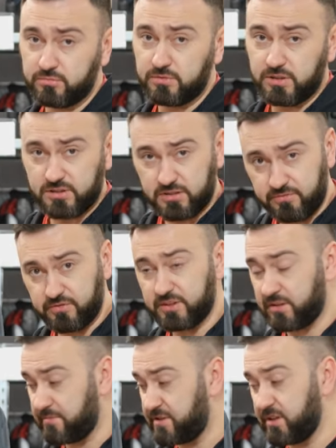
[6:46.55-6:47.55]
если в
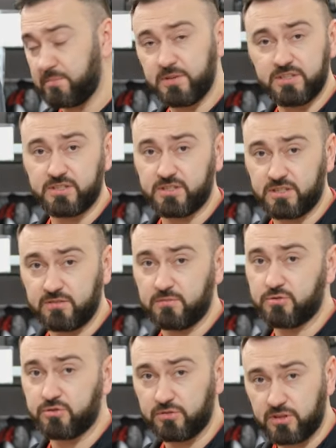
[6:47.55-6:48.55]
этом сегменте ценовом
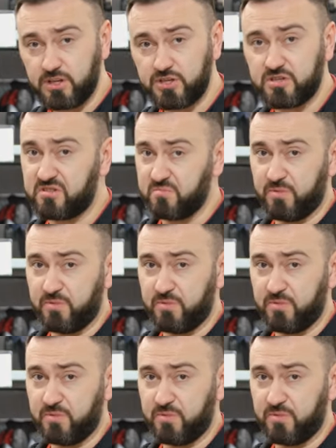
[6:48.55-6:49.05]
что-то ищете,